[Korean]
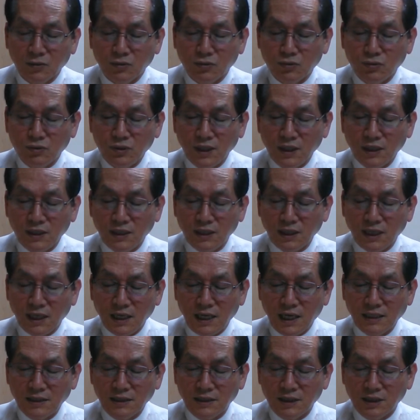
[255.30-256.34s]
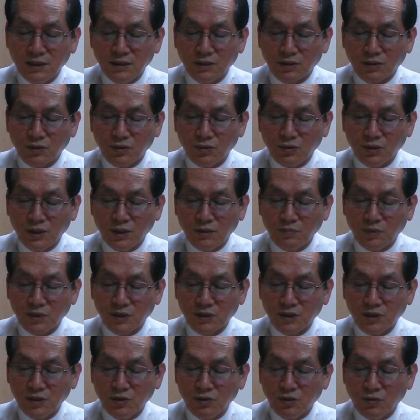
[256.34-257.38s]
후에 한 지역 교회
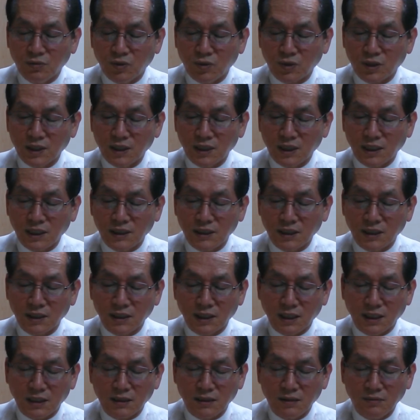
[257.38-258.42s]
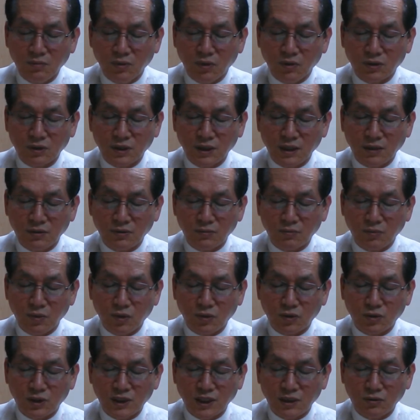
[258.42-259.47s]
평신도 목회자가 된 나는 목사로,
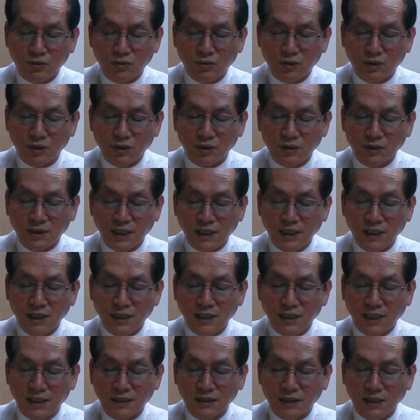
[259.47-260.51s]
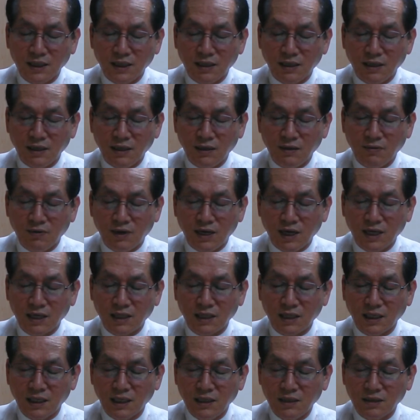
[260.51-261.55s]
목자로서 나의 양떼와
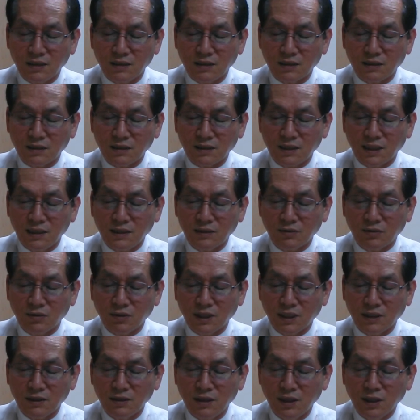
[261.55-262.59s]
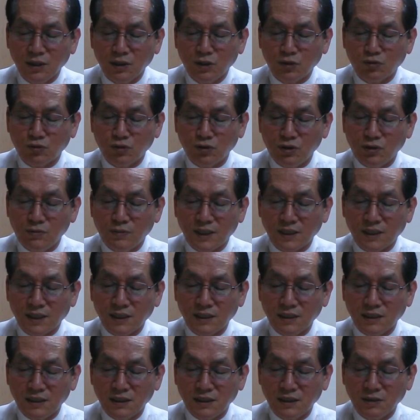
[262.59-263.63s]
함께 여러 달 동안
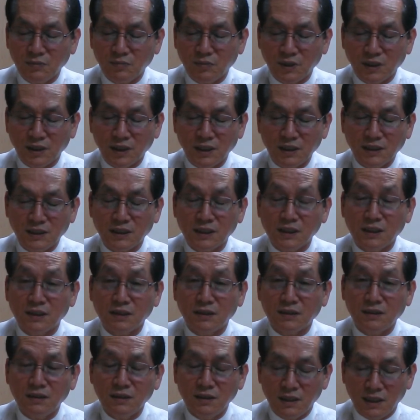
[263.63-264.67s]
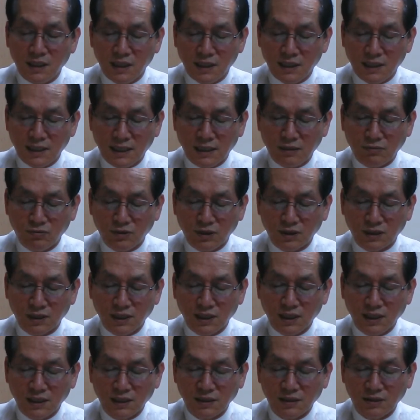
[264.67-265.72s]
주일마다 이 시편의 진리를
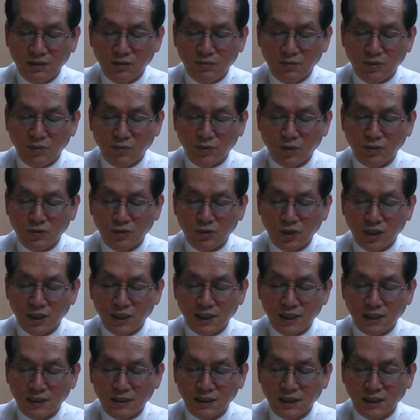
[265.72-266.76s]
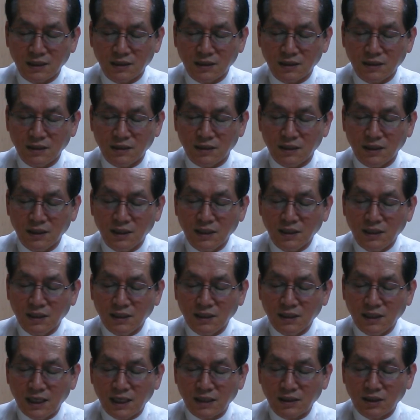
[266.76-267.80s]
나누었다. 그러므로 본서의 각 장들은
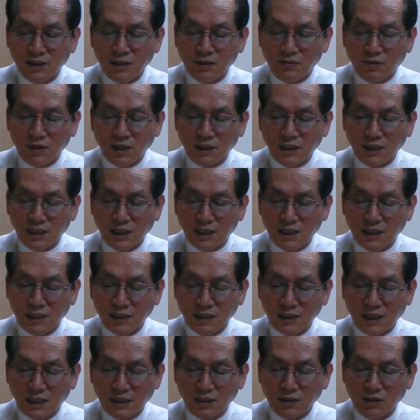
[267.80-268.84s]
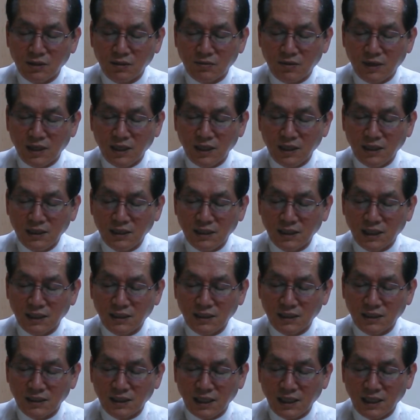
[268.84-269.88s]
양들과 이가, 예, 양들과의
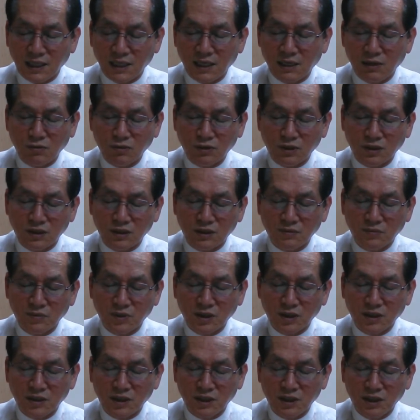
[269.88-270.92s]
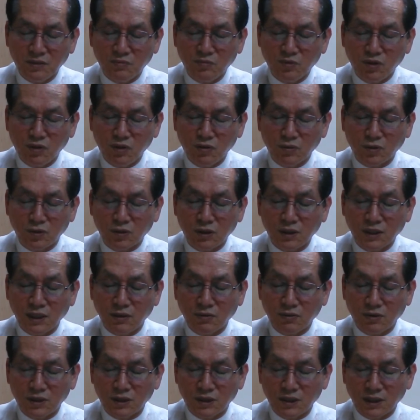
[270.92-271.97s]
이같이 다양하고 직접적인 체험들로부터
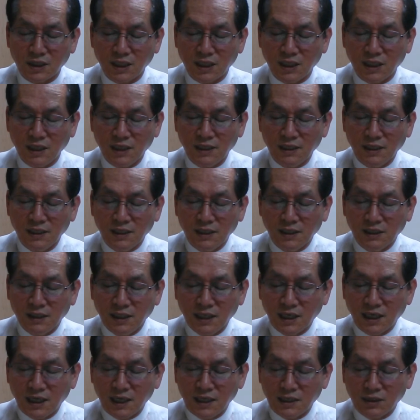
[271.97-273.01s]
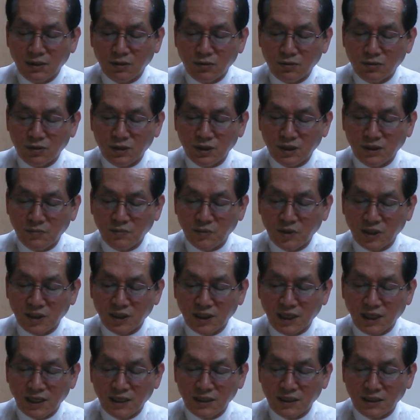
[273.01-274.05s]
나온 것이다. 내가 알기로는
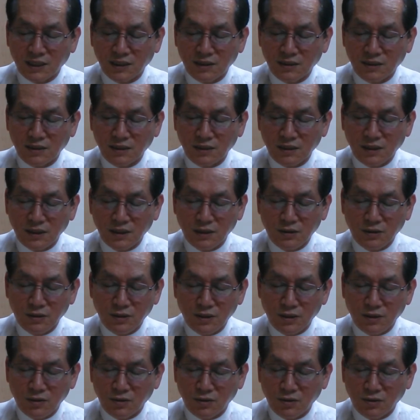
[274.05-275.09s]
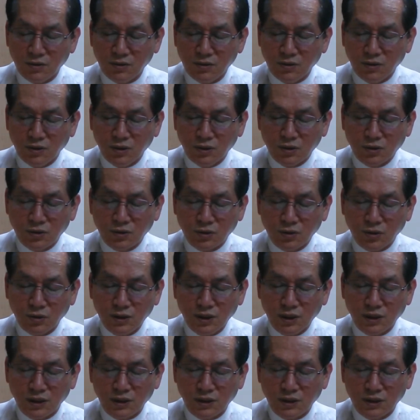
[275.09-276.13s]
직접 양을 기르는 일로
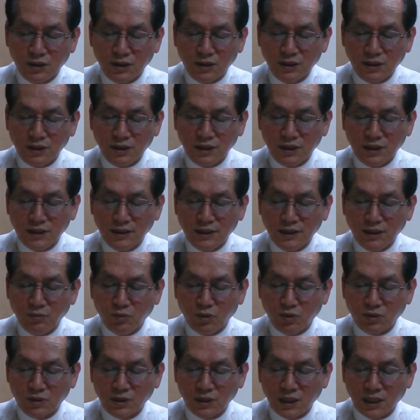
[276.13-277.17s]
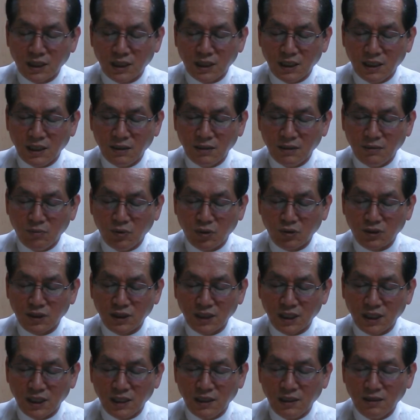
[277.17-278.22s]
손이 거칠어진 실제 목자가
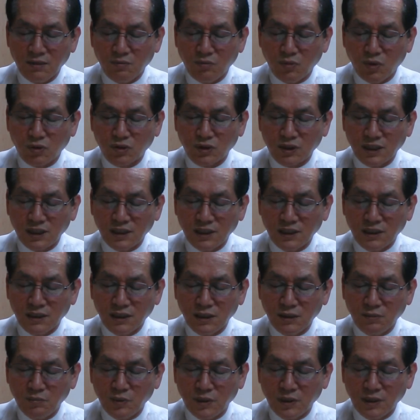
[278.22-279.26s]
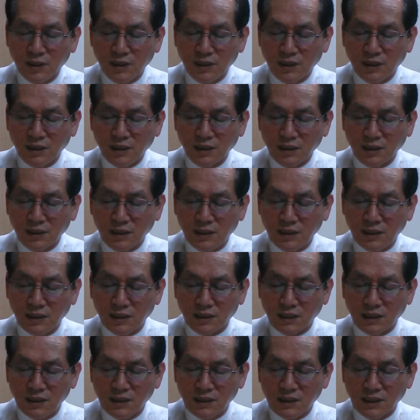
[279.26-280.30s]
목자가 목자의 시편에 대해 기,
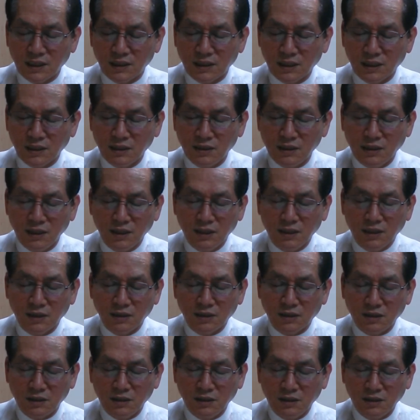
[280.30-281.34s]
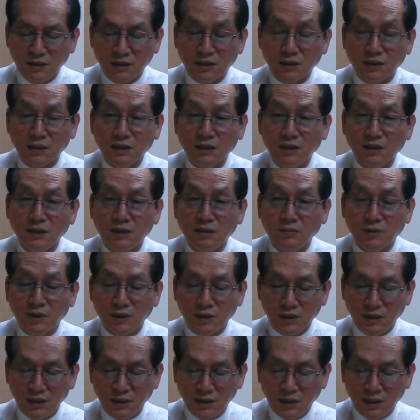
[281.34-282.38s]
길게 책을 쓰는 것이
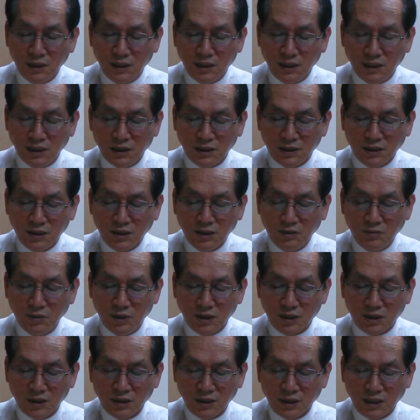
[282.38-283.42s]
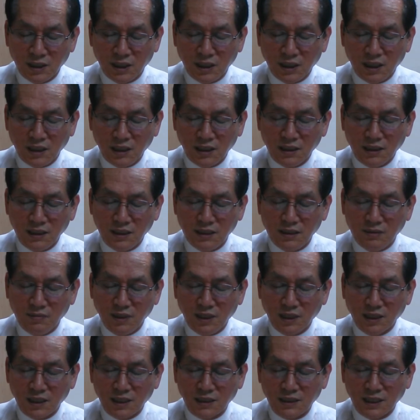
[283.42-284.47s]
이번이 예, 처음일 것이다.
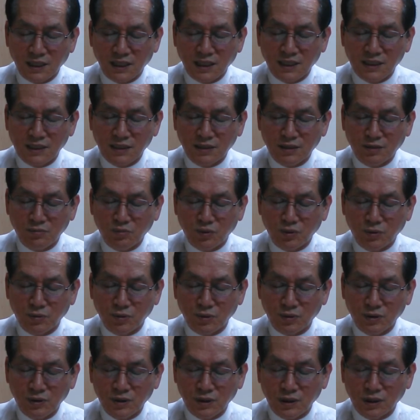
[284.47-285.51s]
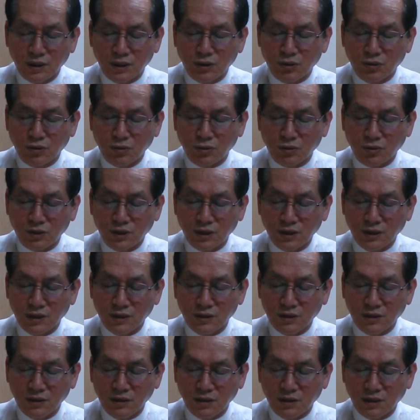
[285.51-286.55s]
일반에게 잘 알려진 부분은 기초로
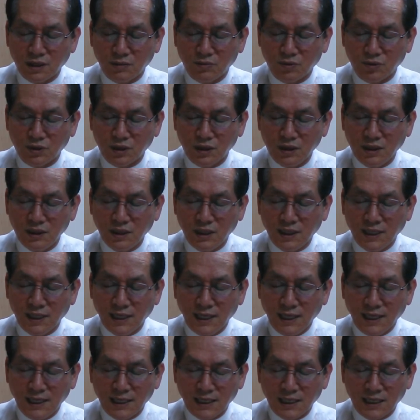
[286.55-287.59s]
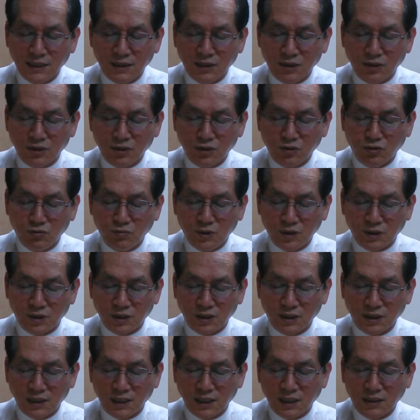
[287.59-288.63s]
책을 쓰려다 보니 한 가지 어려움이
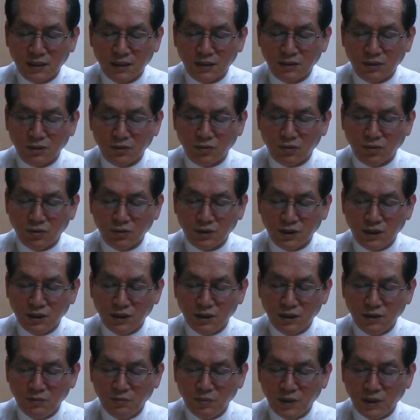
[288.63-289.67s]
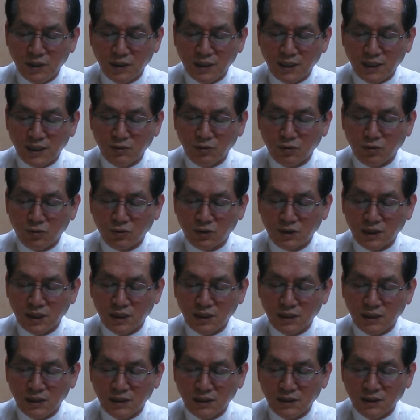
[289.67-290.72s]
있었다. 그것은 곧 이 시편에 대한
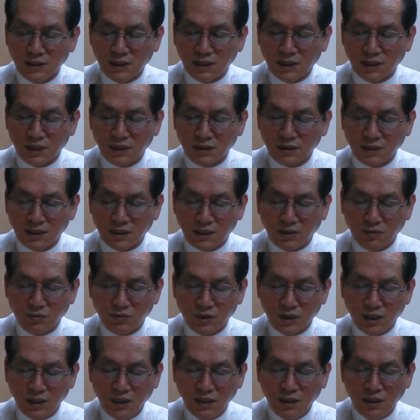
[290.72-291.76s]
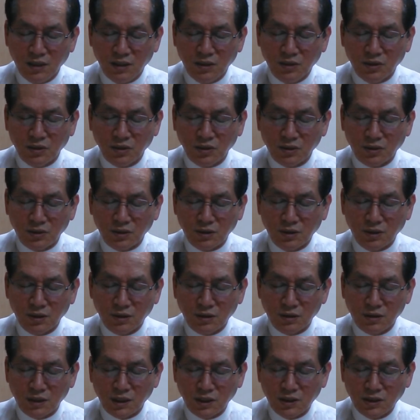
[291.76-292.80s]
독자의 이전 생각들 가운데 어떤
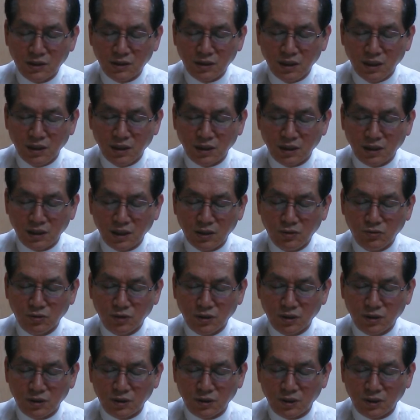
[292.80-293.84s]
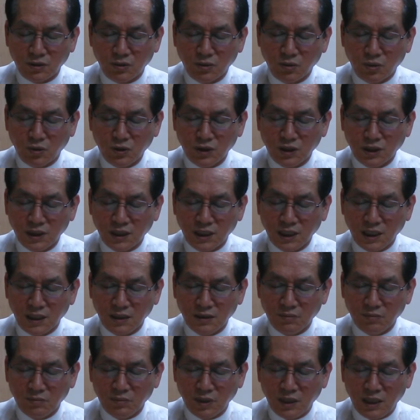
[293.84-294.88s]
것을 예, 깨우쳐서 고치게
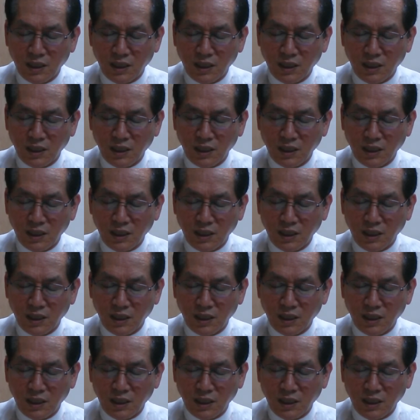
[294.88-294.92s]
한,